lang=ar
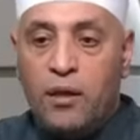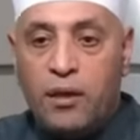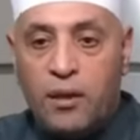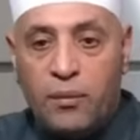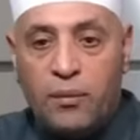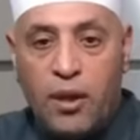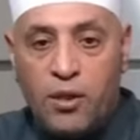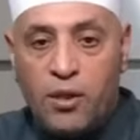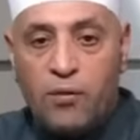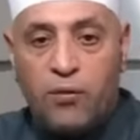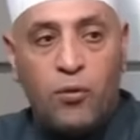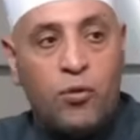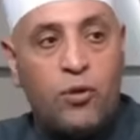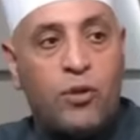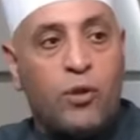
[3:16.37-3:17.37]
انت معكش
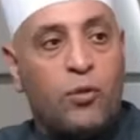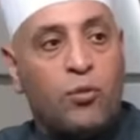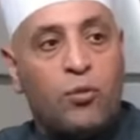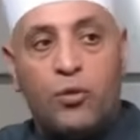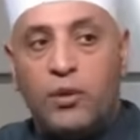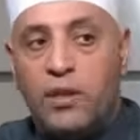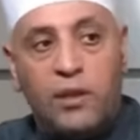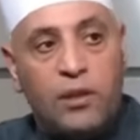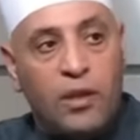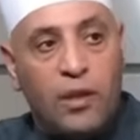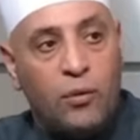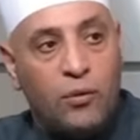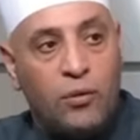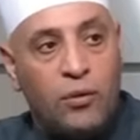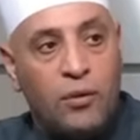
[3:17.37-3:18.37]
فلوس يسكت
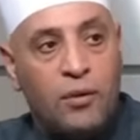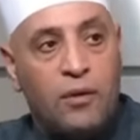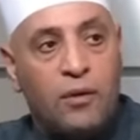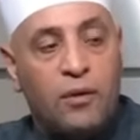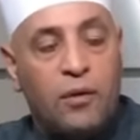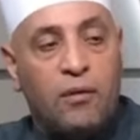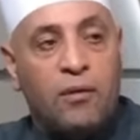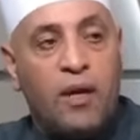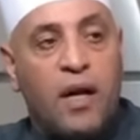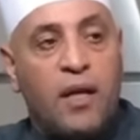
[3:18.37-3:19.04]
يديله فانا